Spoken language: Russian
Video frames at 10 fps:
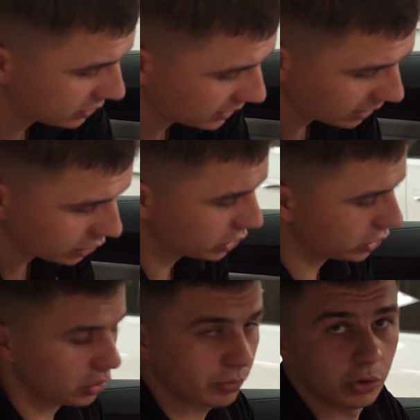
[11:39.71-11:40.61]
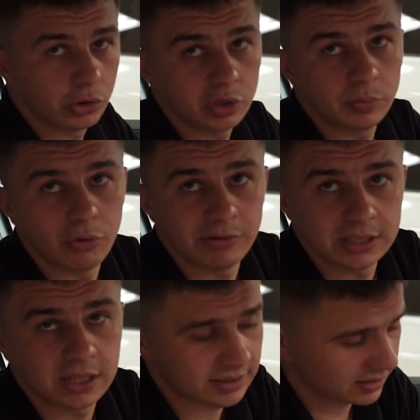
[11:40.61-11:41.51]
То есть достаточно, чтобы ключи были у
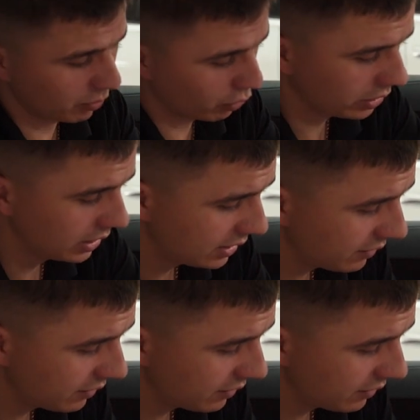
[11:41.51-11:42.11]
водителя с собой.